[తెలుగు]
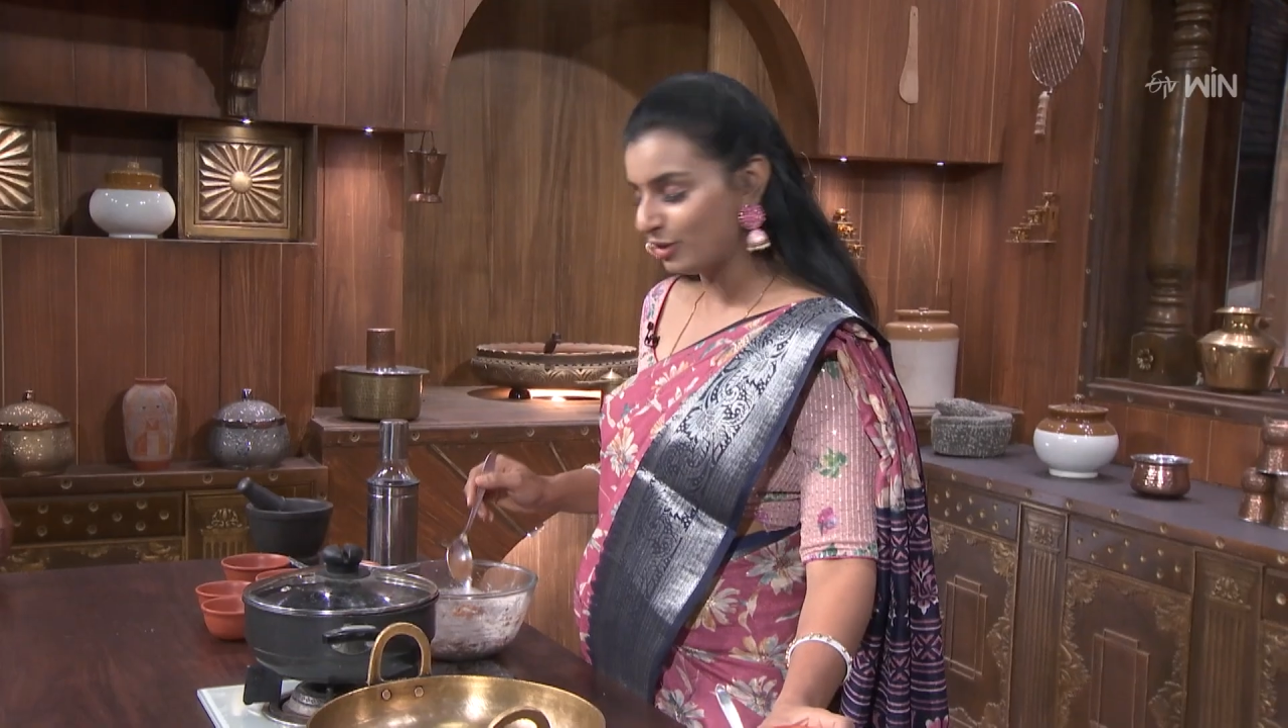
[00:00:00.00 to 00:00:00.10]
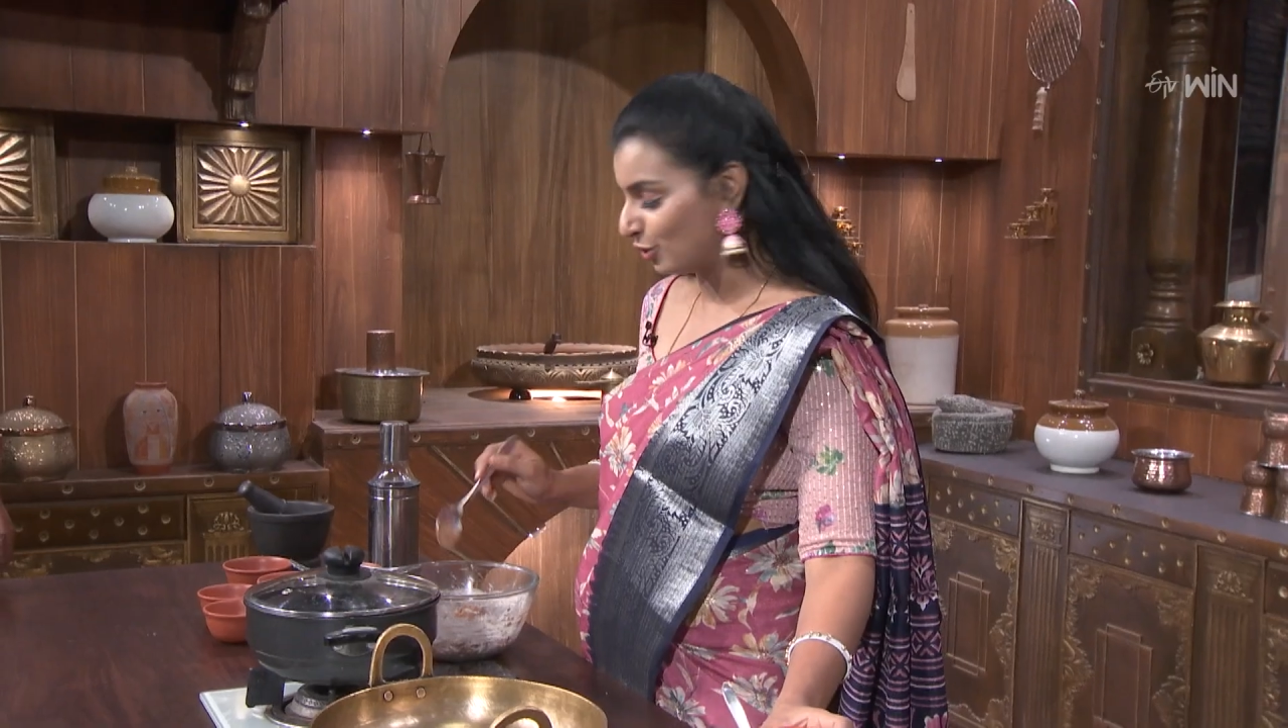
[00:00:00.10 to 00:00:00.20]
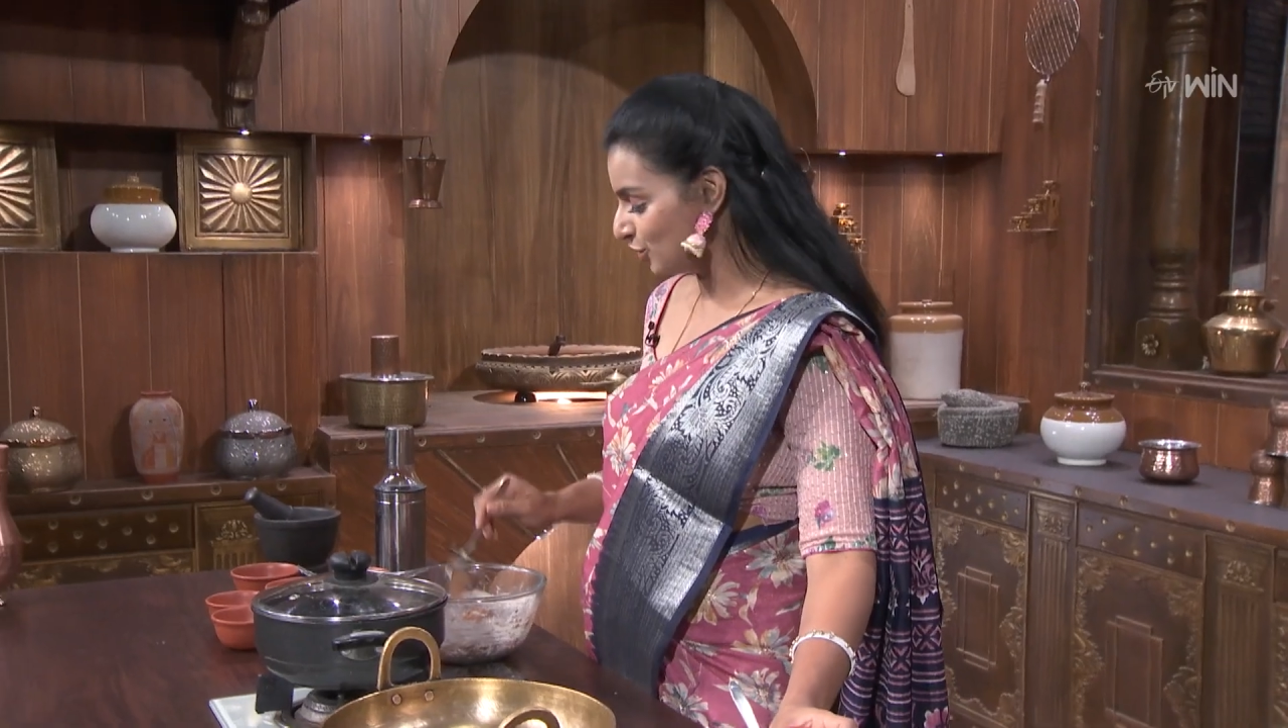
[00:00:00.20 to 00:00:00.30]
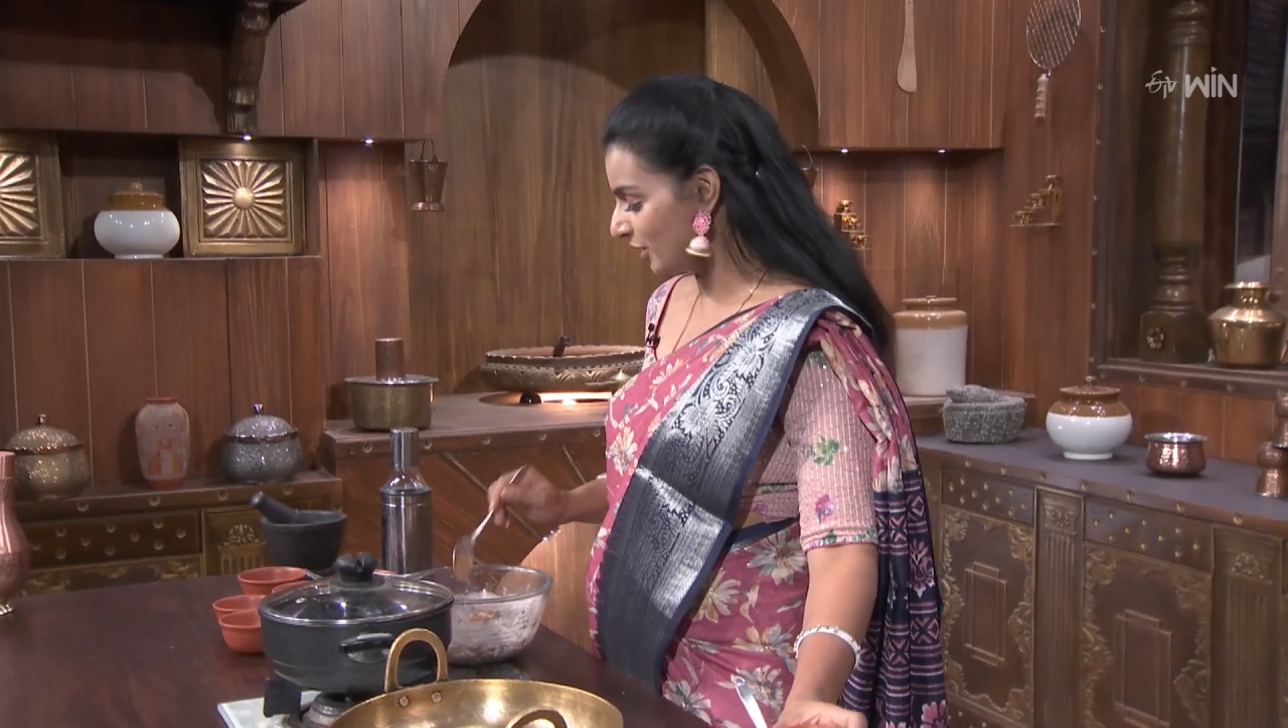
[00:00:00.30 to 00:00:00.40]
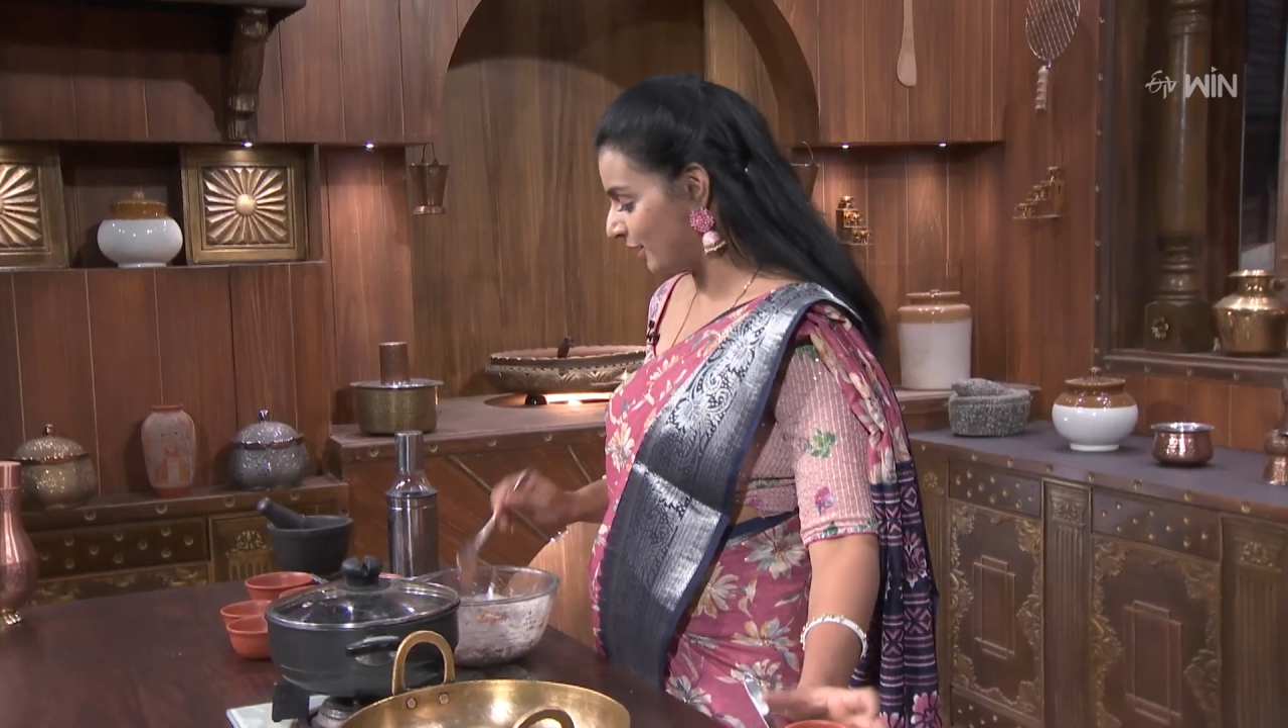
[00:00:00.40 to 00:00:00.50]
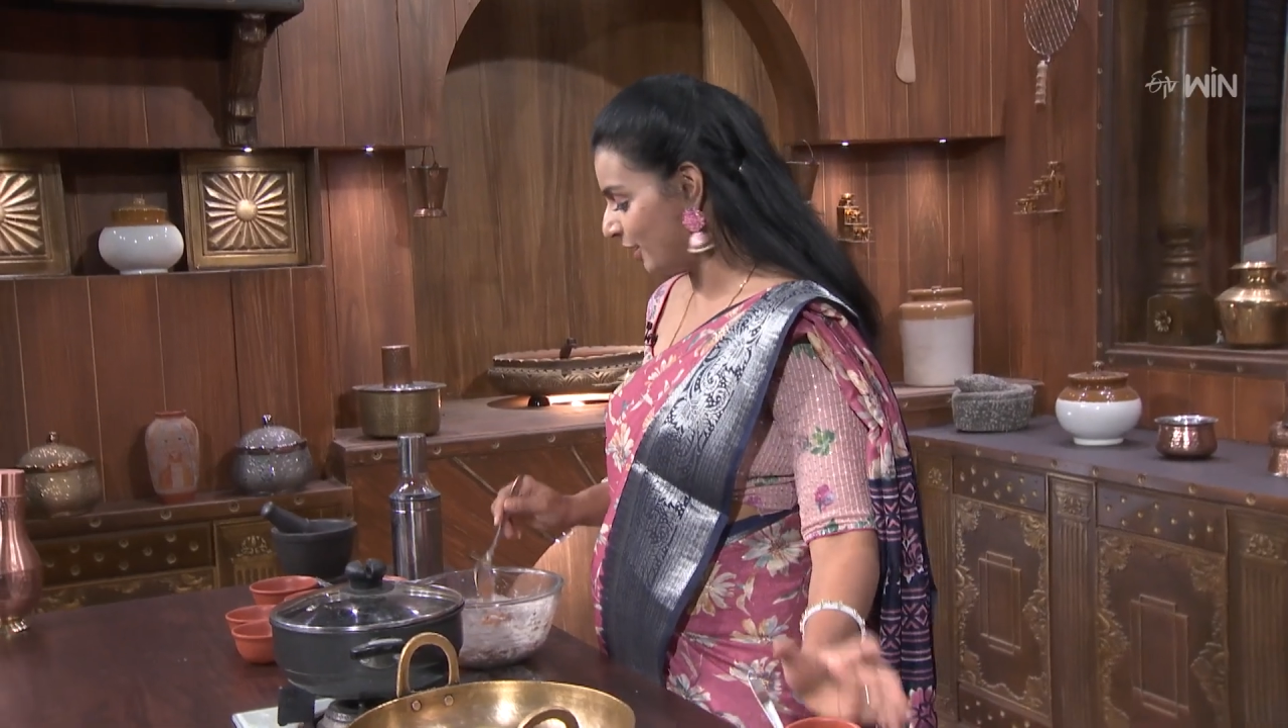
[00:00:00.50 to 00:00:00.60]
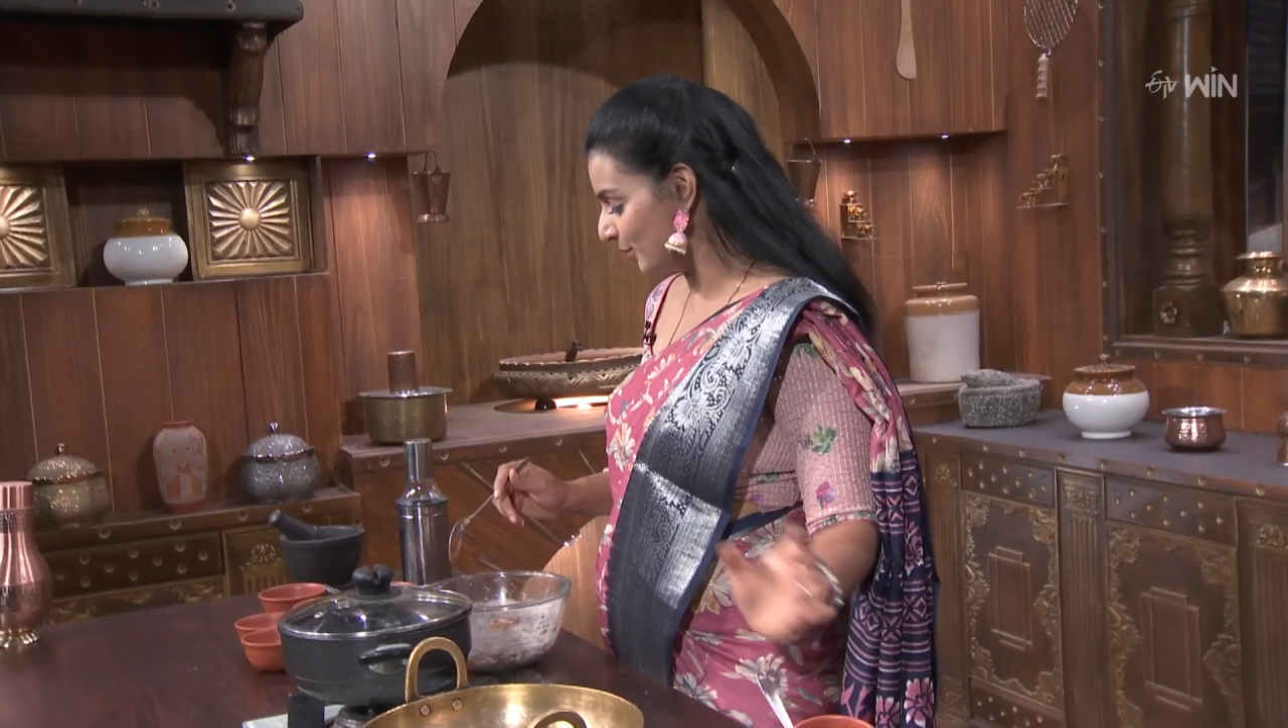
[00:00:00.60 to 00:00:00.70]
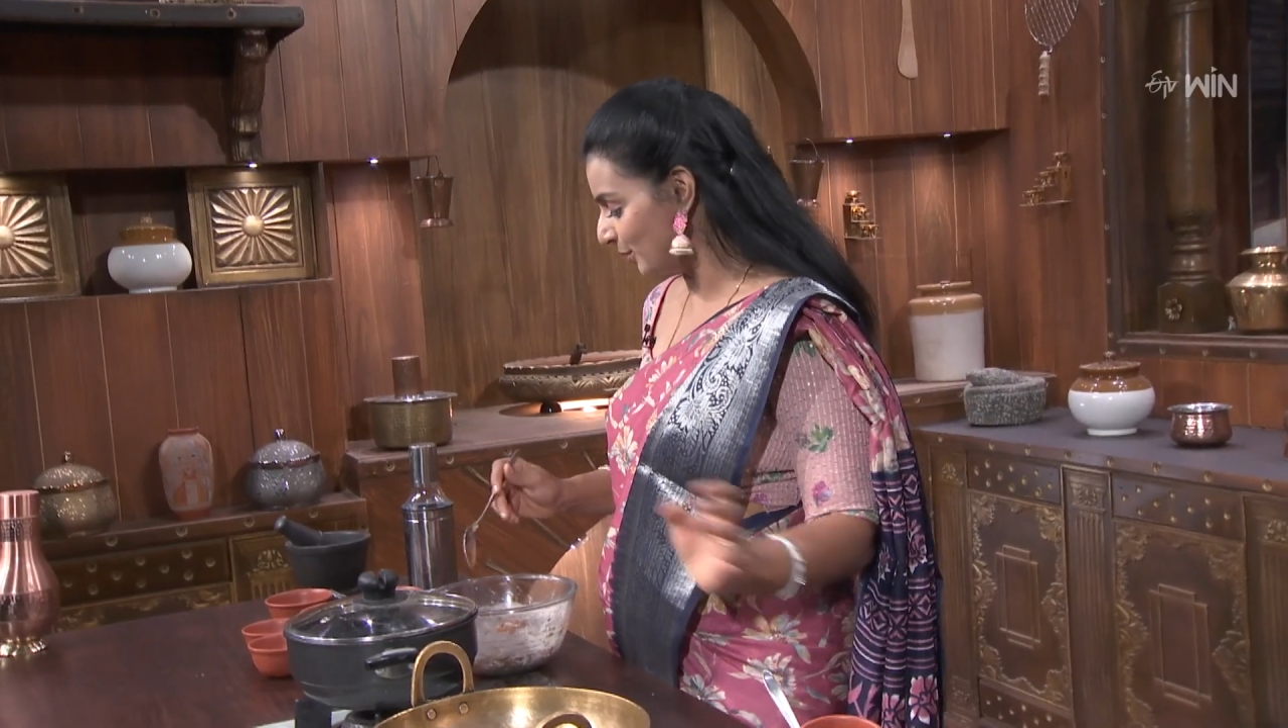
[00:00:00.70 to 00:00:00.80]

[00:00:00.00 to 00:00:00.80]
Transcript: కదా రుచికరంగా